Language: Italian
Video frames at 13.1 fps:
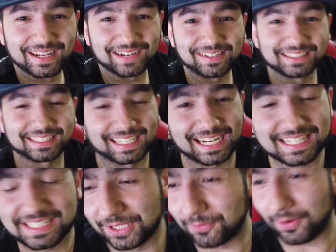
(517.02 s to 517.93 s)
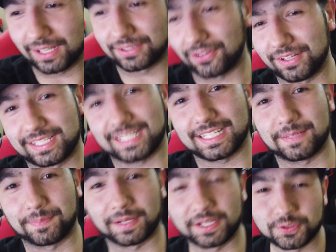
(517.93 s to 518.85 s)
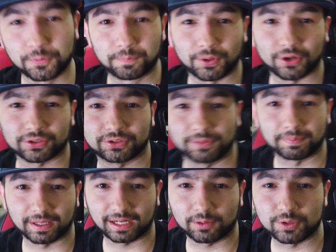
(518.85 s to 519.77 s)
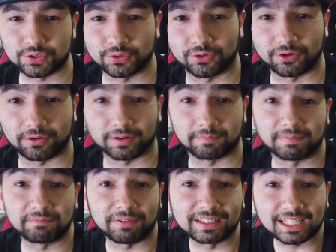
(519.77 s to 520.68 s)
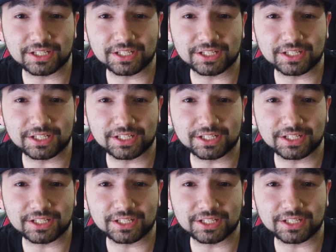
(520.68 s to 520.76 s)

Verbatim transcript: Veramente grazie di cuore Electronics Arts per il supporto e per questo